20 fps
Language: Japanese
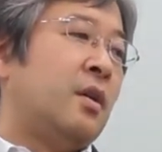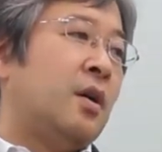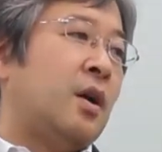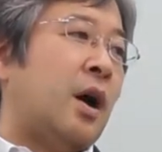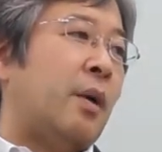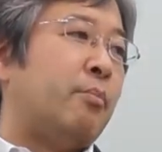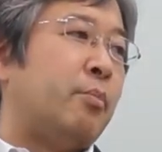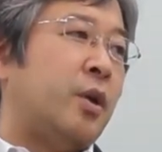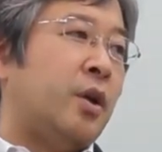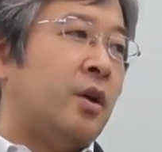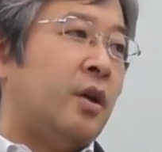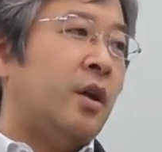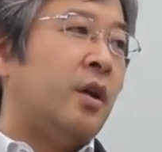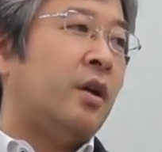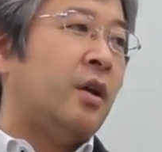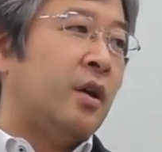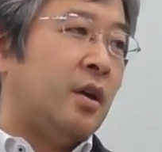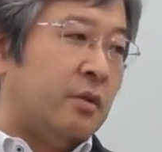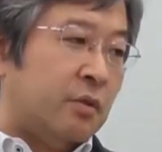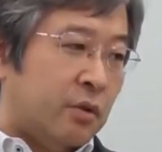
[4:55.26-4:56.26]
官民連
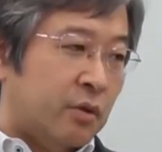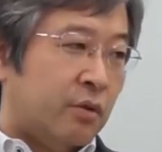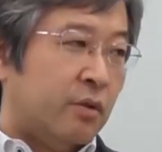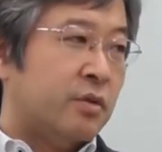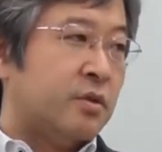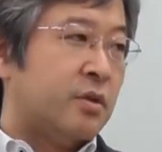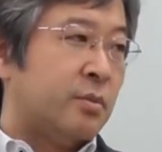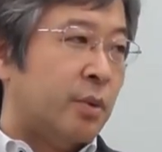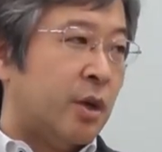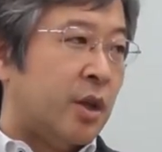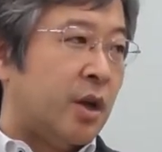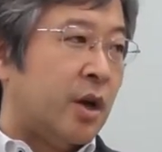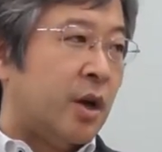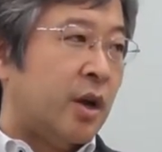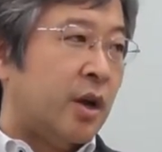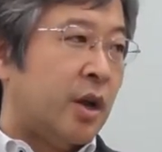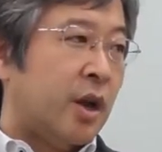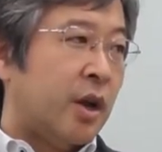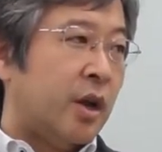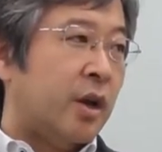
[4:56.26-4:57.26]
携っていうのを進めていか
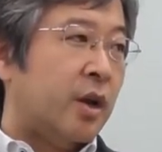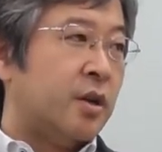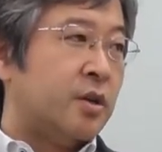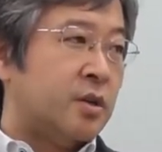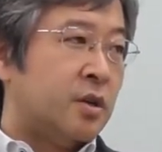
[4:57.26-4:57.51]
なきゃいけない